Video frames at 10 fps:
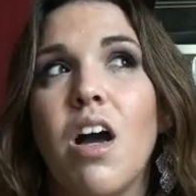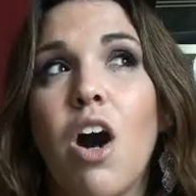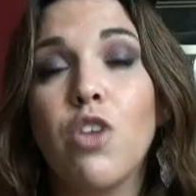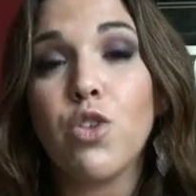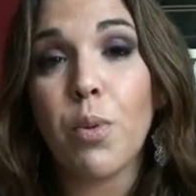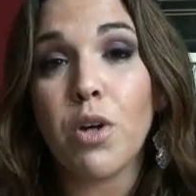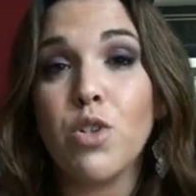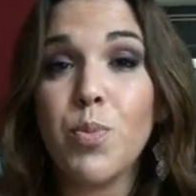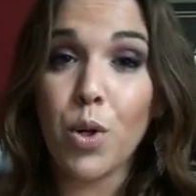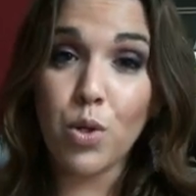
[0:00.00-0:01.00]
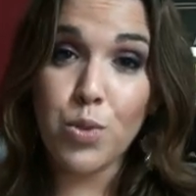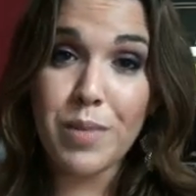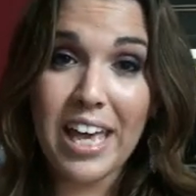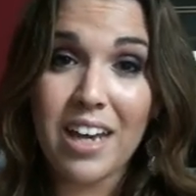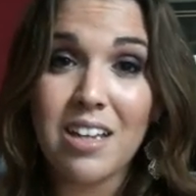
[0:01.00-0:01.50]
entre prendre le Pro
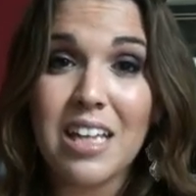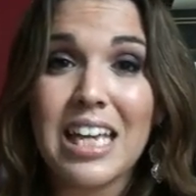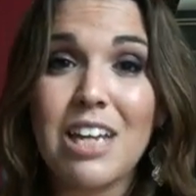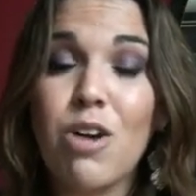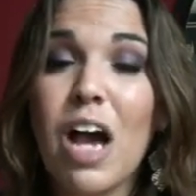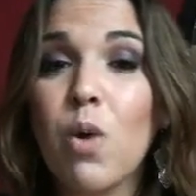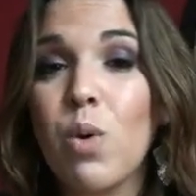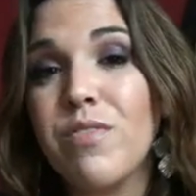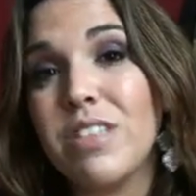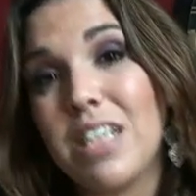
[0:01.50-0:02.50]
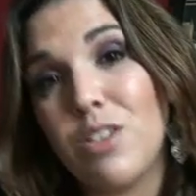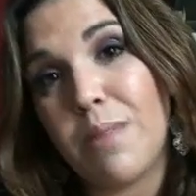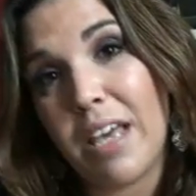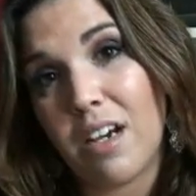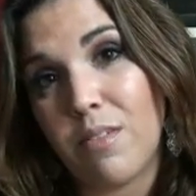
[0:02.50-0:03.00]
Lumière et le Aqua Vita
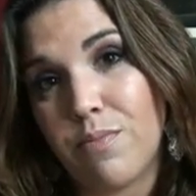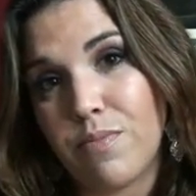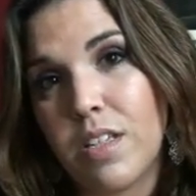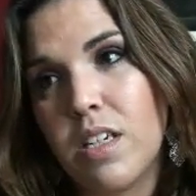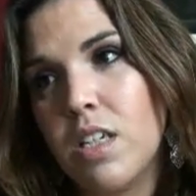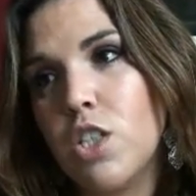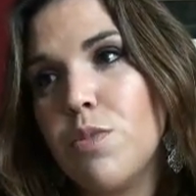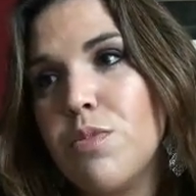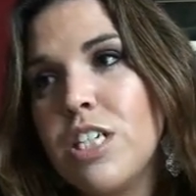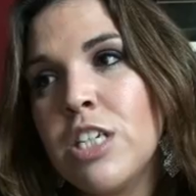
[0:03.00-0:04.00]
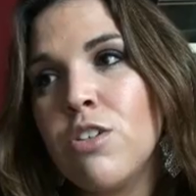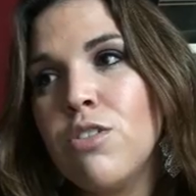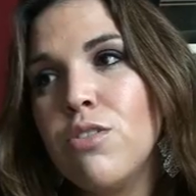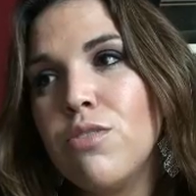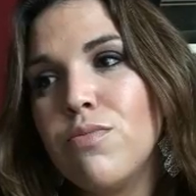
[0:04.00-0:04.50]
Lumière. Je me dis que
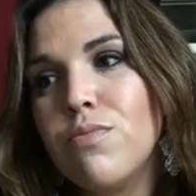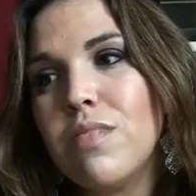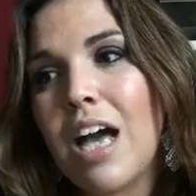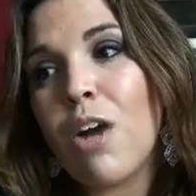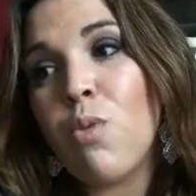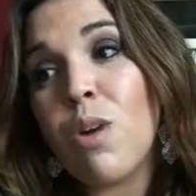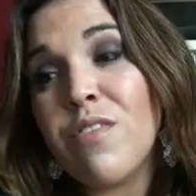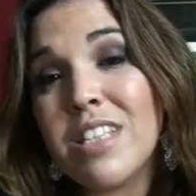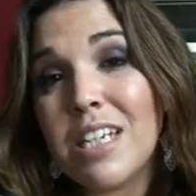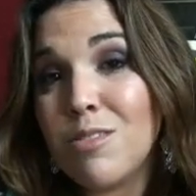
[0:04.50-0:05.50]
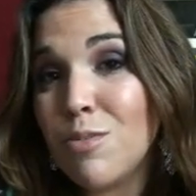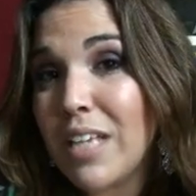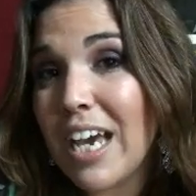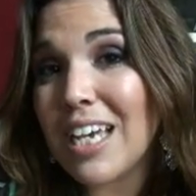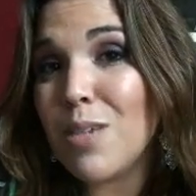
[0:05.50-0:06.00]
le Aqua quoi Vital
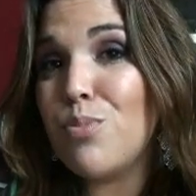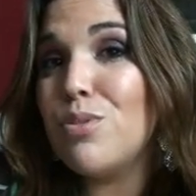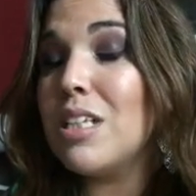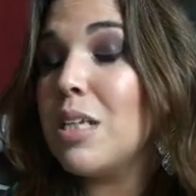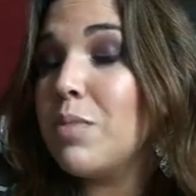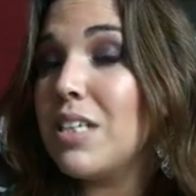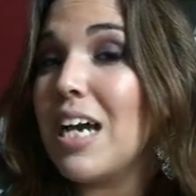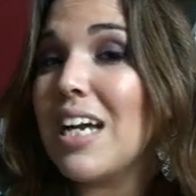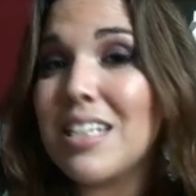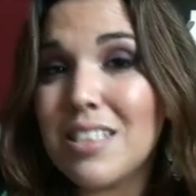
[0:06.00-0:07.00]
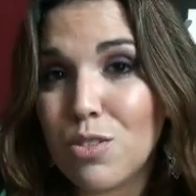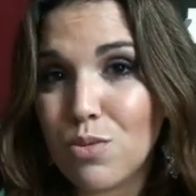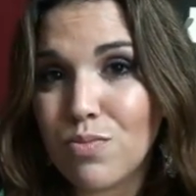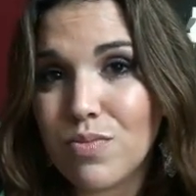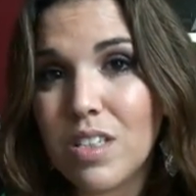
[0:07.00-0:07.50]
Lumière est plus adapté à la
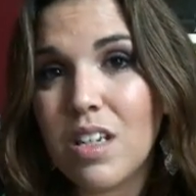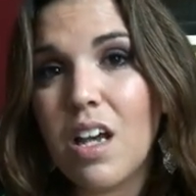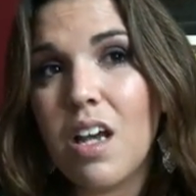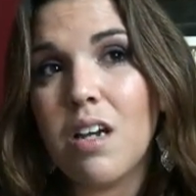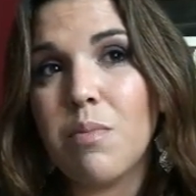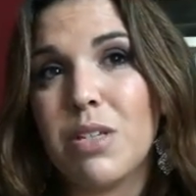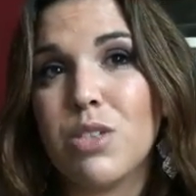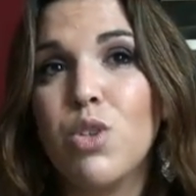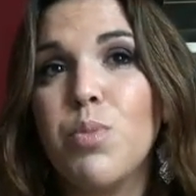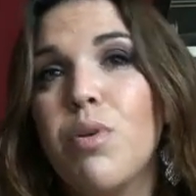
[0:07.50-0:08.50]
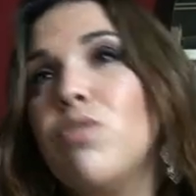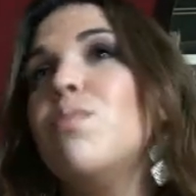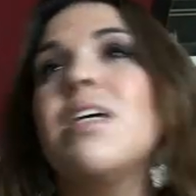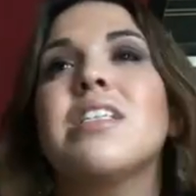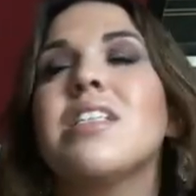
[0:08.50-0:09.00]
saison. Parce que le Pro Lumière